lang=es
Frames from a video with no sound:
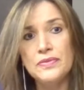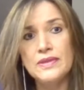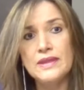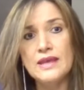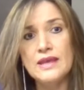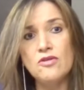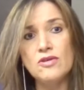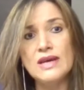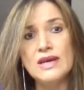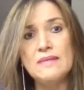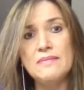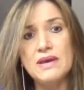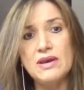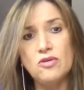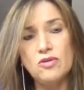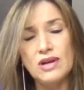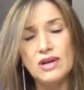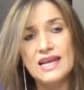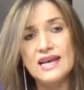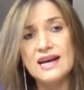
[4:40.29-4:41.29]
digo que el
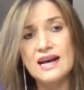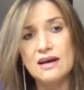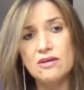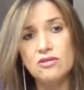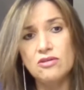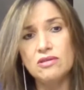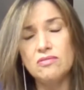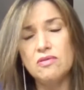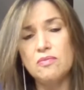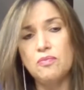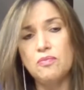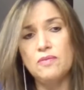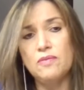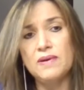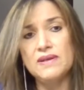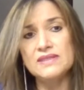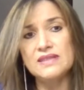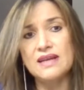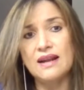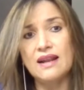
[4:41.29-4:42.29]
mejor legado que me puede
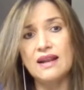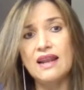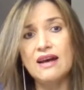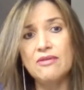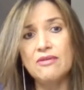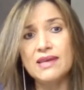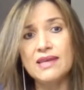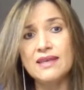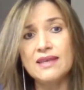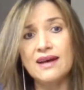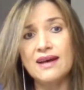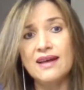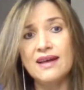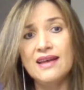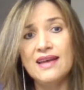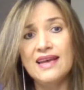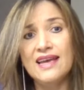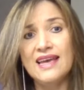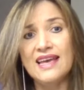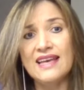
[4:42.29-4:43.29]
pasar en la vida
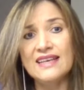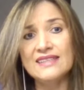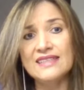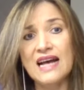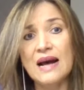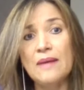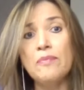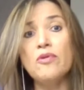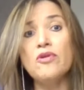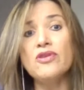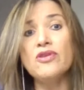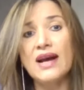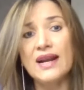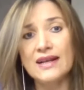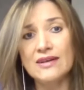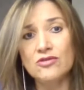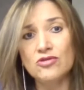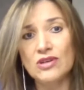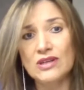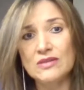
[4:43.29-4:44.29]
es apoyar
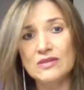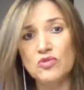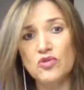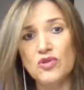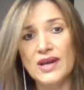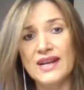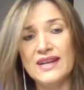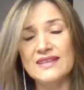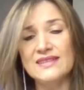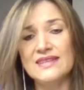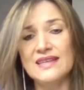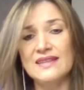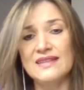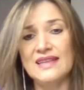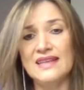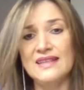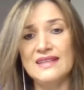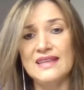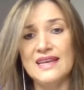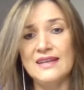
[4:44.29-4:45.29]
a otras mujeres
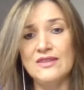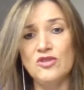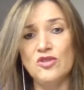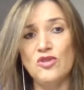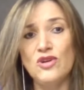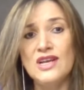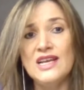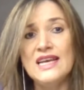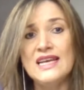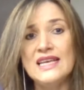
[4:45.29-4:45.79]
entendiendo